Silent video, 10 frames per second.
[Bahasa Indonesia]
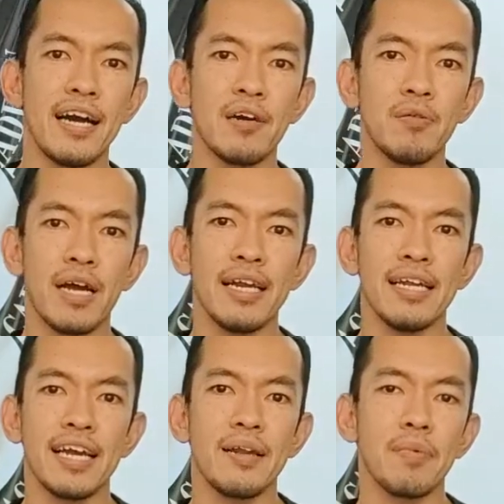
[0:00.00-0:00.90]
dilakukan
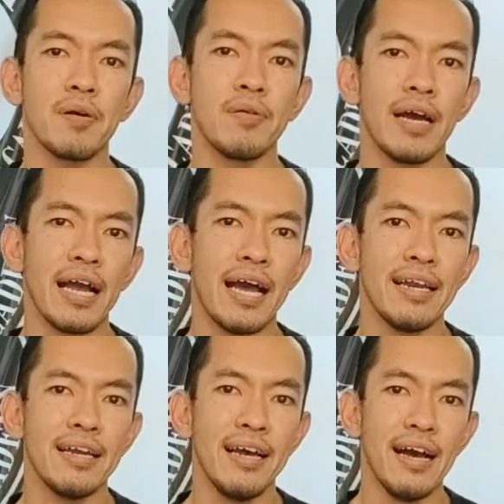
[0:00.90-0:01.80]
dengan
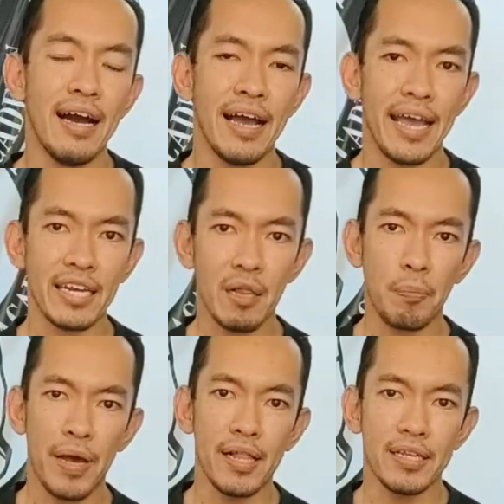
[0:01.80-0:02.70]
menggunakan
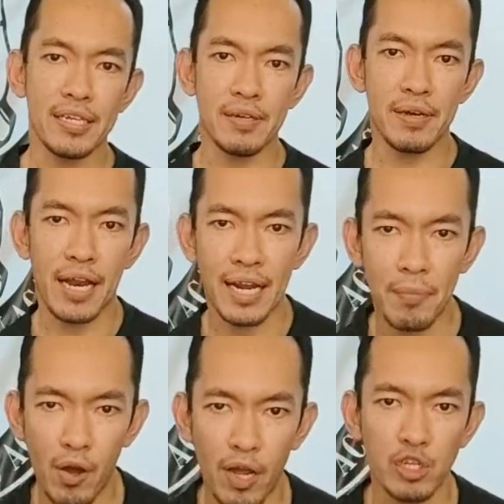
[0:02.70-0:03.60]
kettlebell. Jadi Anda
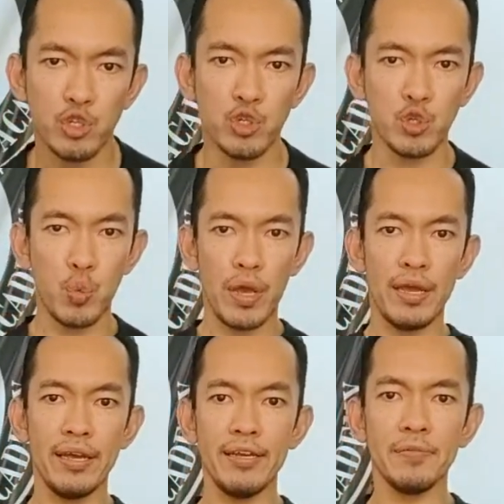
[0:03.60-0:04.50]
melakukan
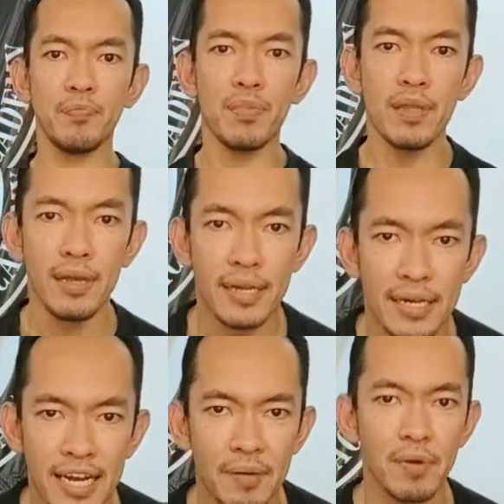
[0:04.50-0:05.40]
swing
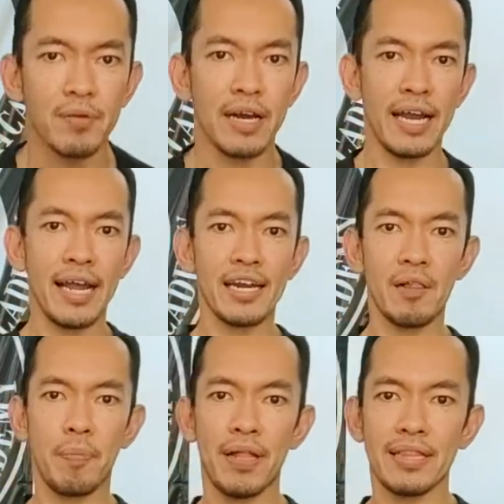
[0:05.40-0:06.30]
dengan menggunakan
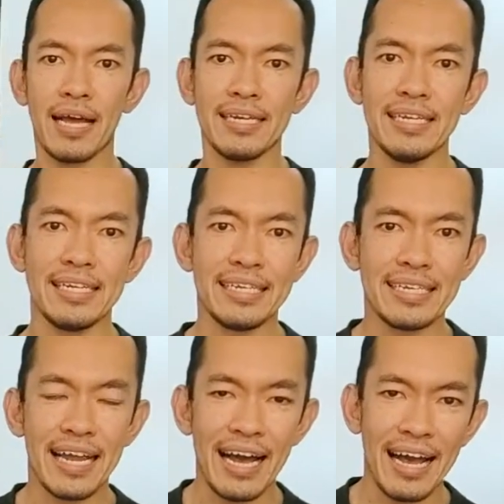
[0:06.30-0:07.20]
kettlebell tadi
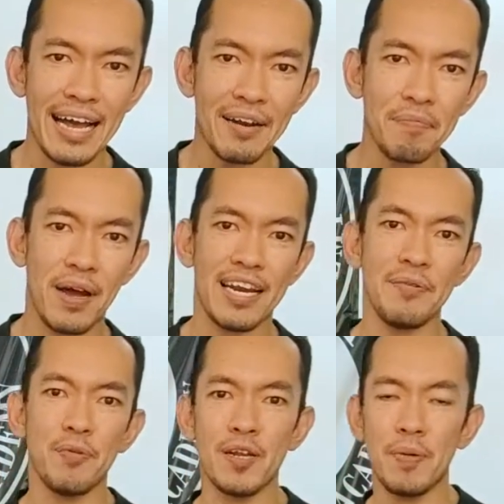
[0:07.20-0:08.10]
dan
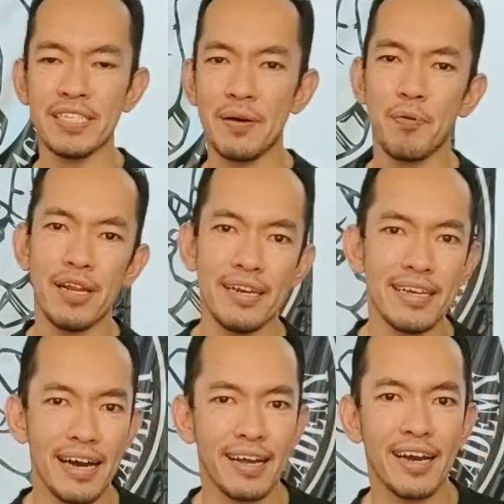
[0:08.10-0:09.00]
Anda boleh pecah boleh
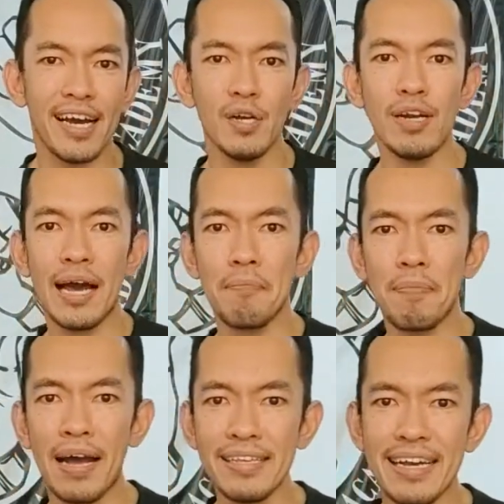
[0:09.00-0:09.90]
tidak. Gerakan itu
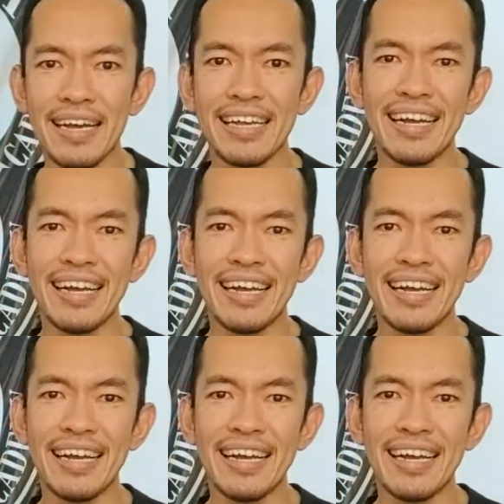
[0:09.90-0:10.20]
nampaknya